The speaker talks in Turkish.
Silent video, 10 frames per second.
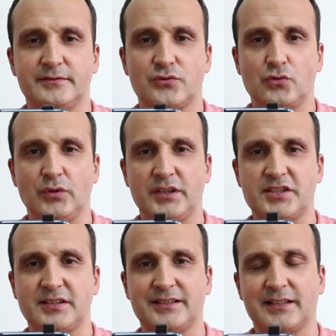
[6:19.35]
Şu an
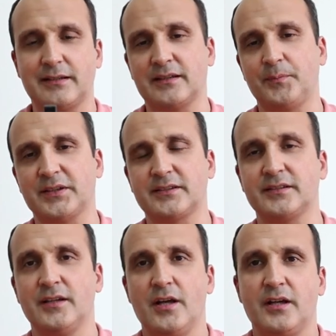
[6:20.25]
açtık tekrar
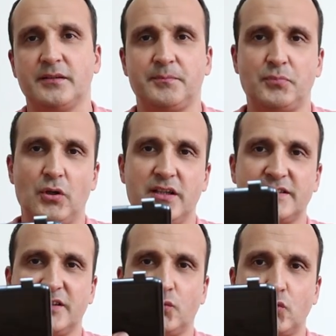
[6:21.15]
kapattık.
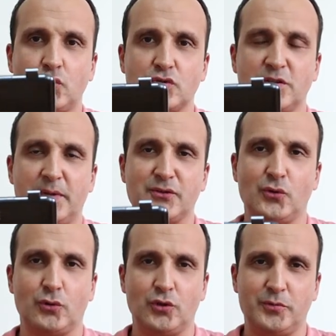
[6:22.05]
elinizde düştüğü zaman
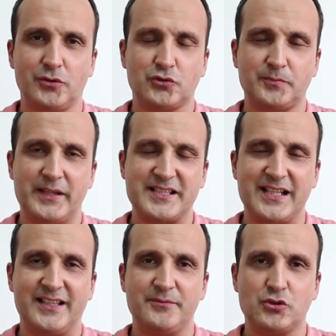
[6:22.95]
ne oluyor? Biliyorsunuz
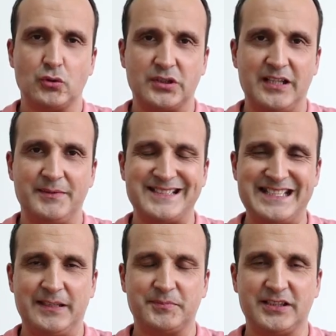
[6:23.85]
benzerlerimiz çok
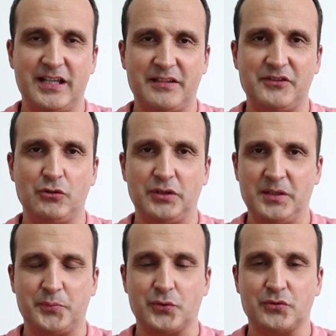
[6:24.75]
denemesini yaptık her videoda
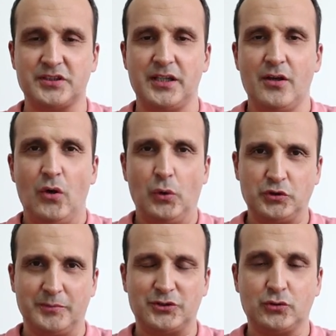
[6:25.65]
yapıyoruz da.
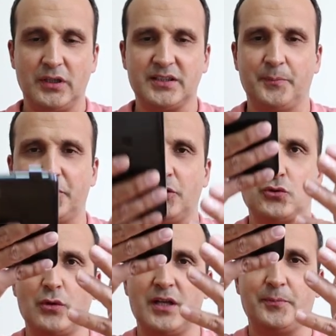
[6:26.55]
Otomatik olarak kapanıyor.
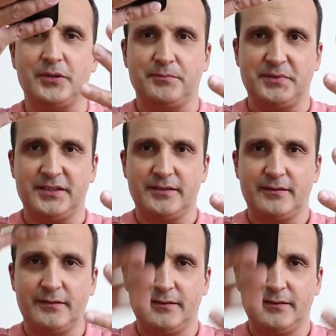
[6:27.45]
Şöyle yapalım bir.